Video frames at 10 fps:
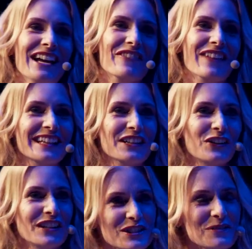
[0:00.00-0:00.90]
Welche
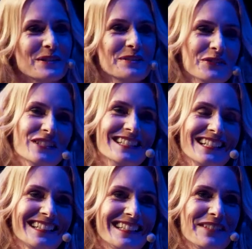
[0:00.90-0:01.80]
Rolle spielt
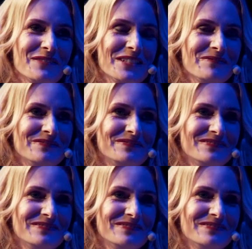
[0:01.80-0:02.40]
Musik in deinem Leben?